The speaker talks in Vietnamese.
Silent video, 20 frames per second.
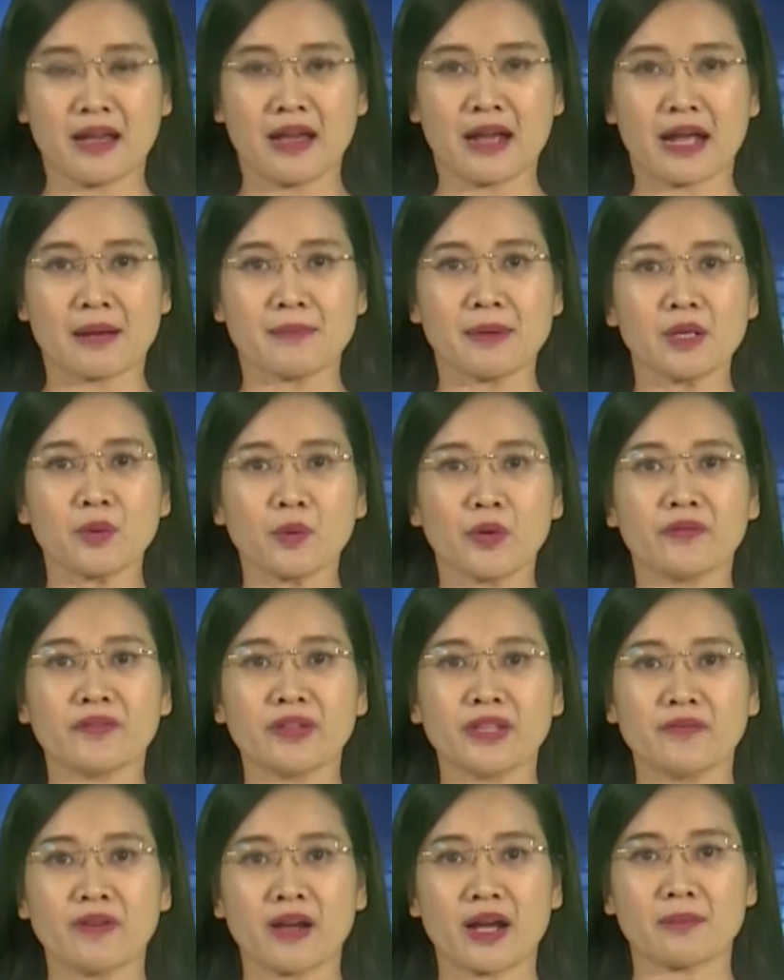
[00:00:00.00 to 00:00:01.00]
Cảm ơn quý
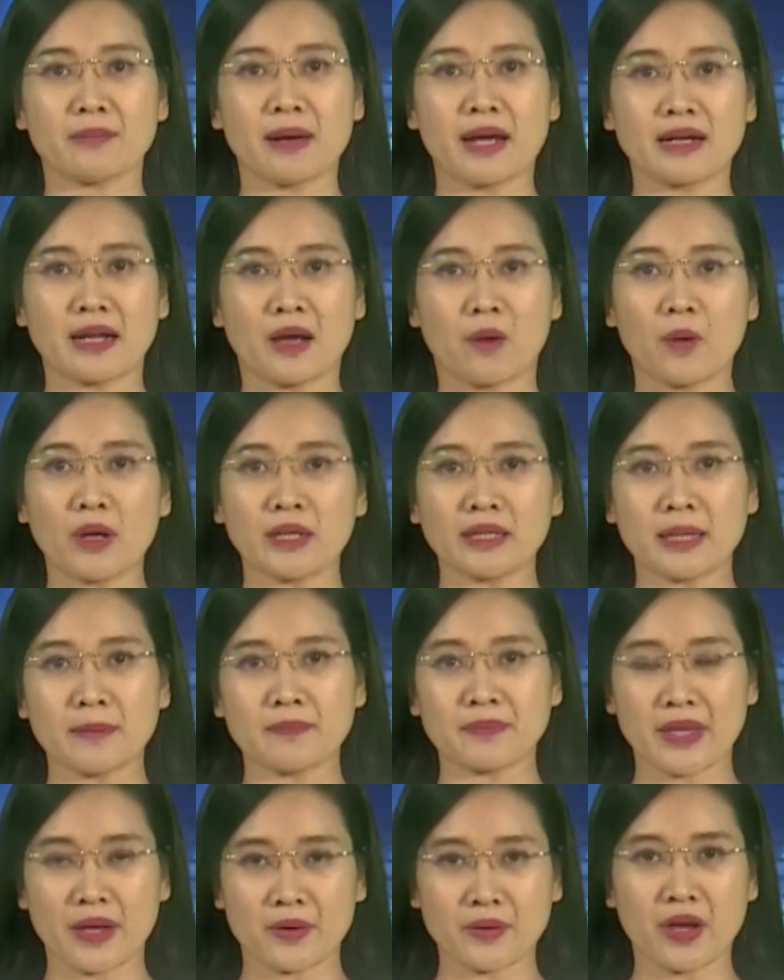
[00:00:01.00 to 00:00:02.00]
vị và các bạn đã quan tâm
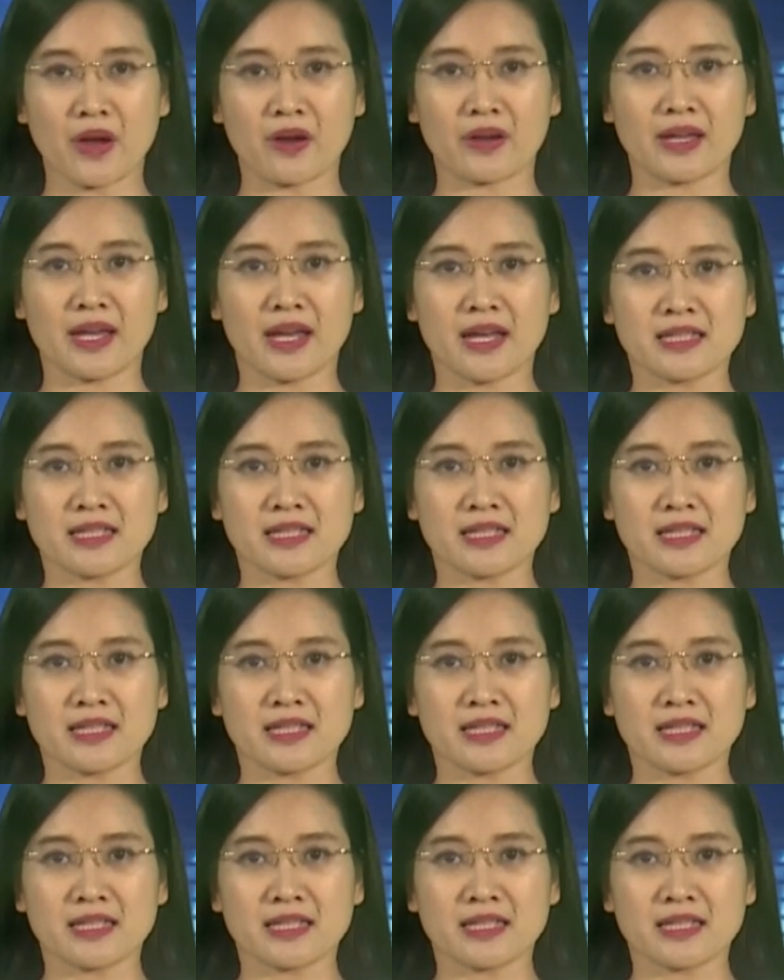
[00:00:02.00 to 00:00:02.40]
theo dõi.